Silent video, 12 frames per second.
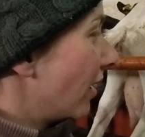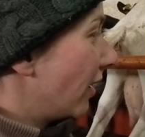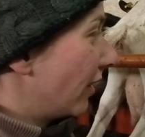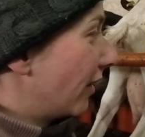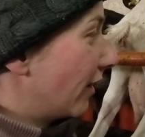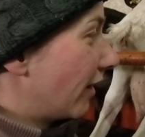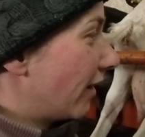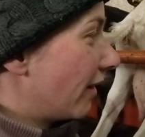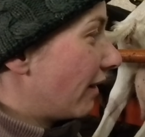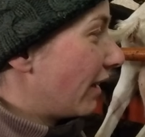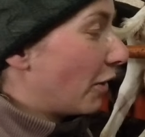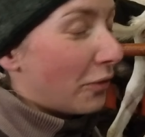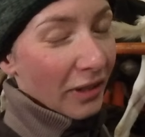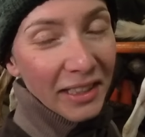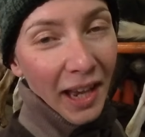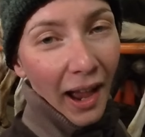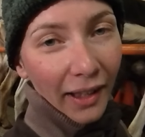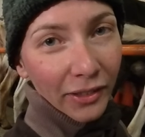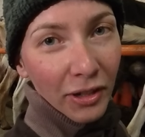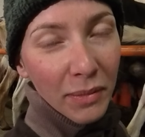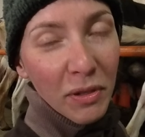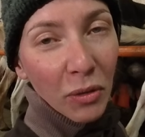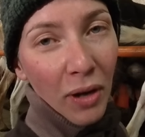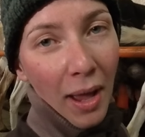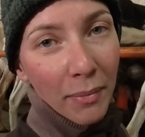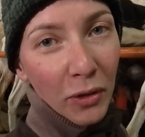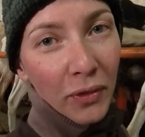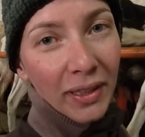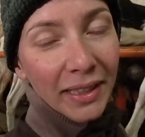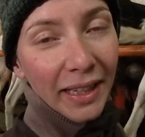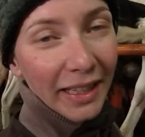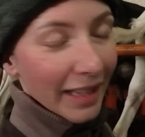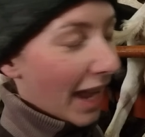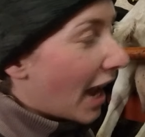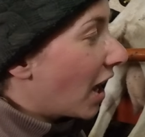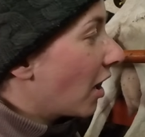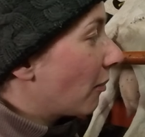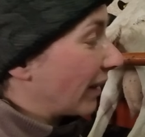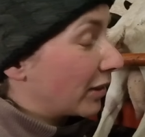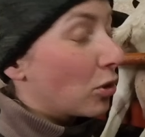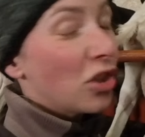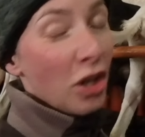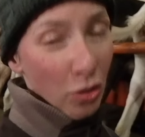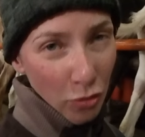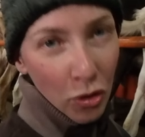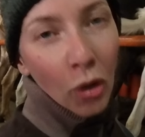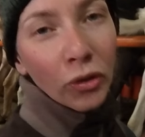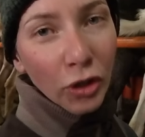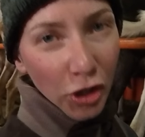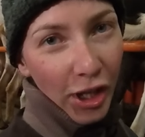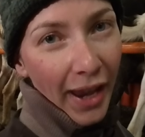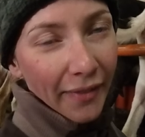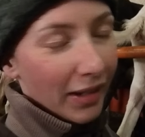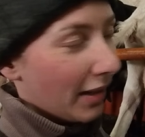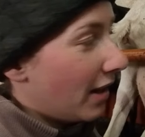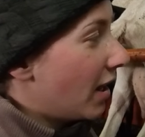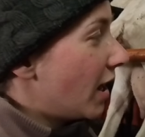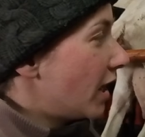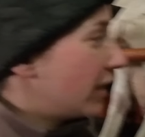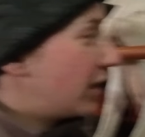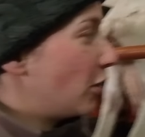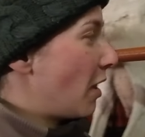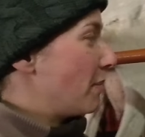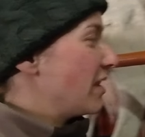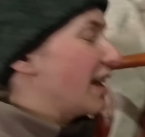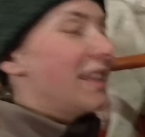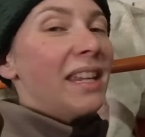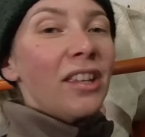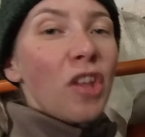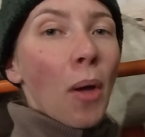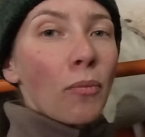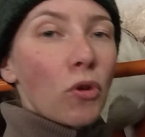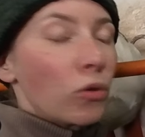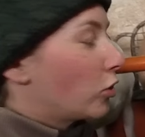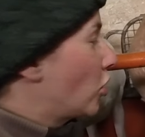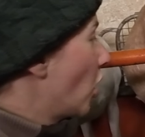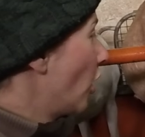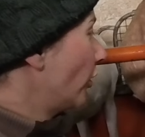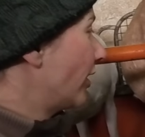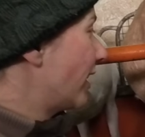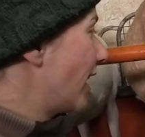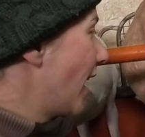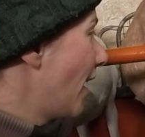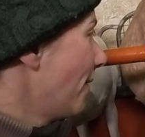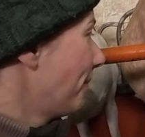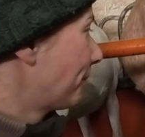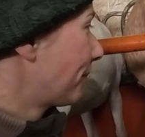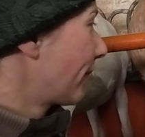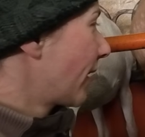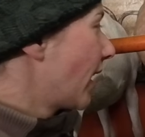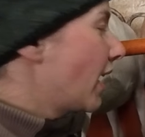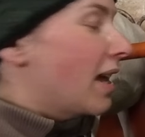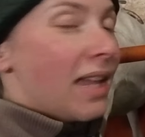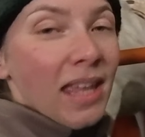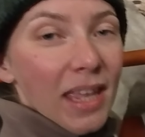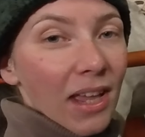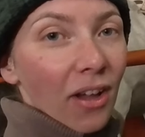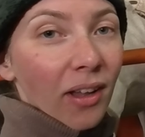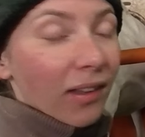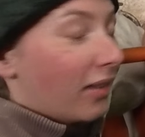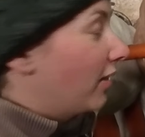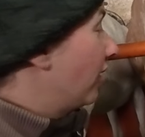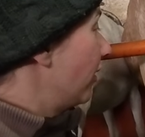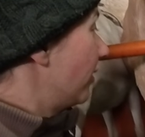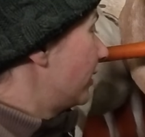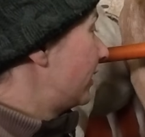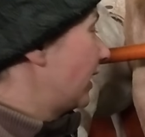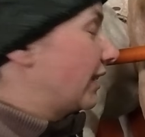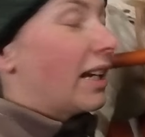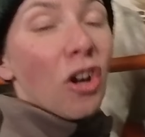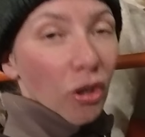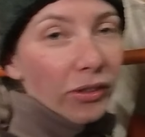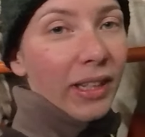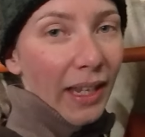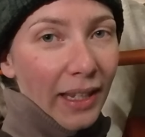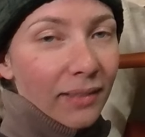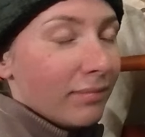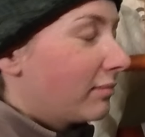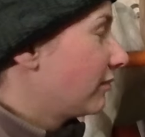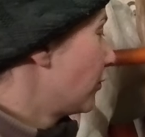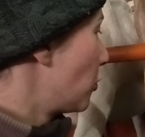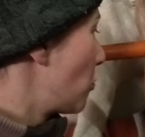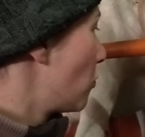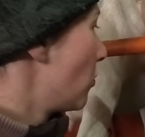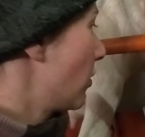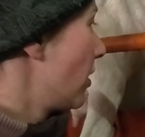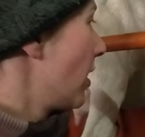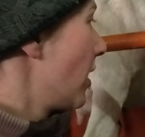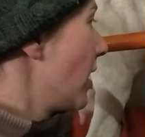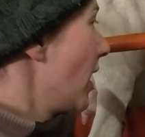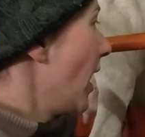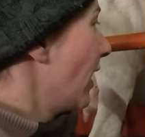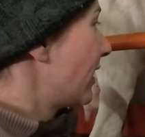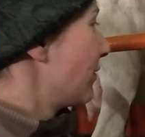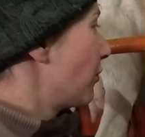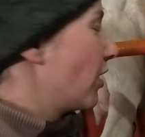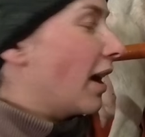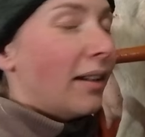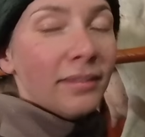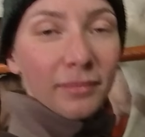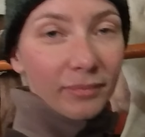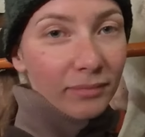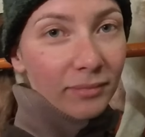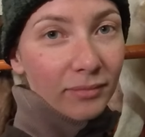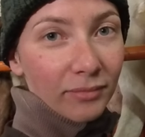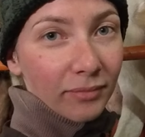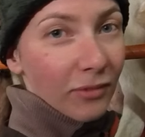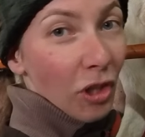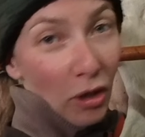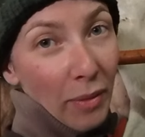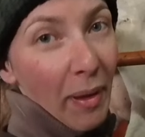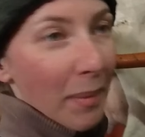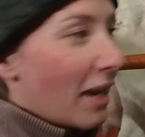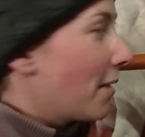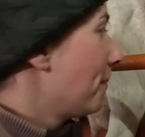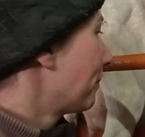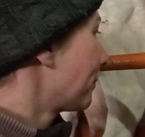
Euh, et en fait, il y a un an et demi, on l'a amenée au vétérinaire parce que j'ai eu une autre chèvre qui lui a mis un énorme coup de corne là. Et euh, c'était rentré du coup à ce niveau-là dans les mamelles.